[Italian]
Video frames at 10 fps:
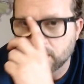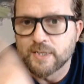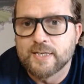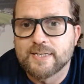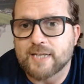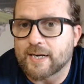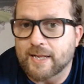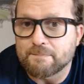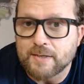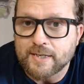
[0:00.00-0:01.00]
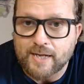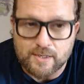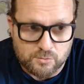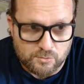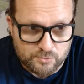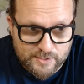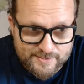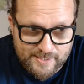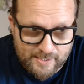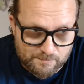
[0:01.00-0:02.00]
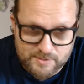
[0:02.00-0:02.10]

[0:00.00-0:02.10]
sarebbe in caso De Zerbi,